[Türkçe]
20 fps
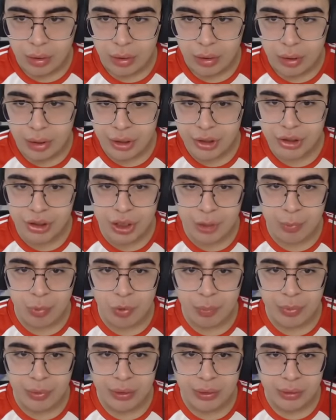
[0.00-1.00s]
Eşek
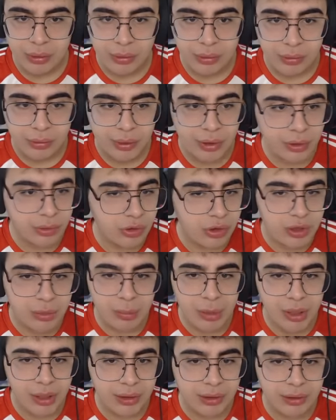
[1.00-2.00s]
Poppy. Ne
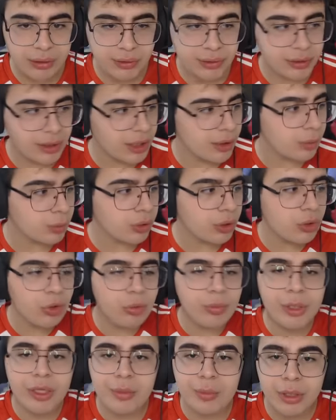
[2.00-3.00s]
Smiling Crittersar bunlar
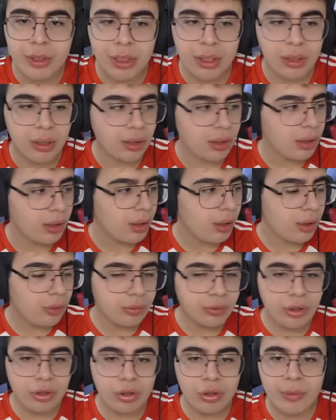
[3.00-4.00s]
ölmedi mi ya?
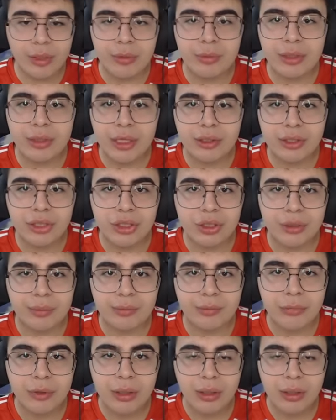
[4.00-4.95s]
Bunlar ölmedi mi kardeşim?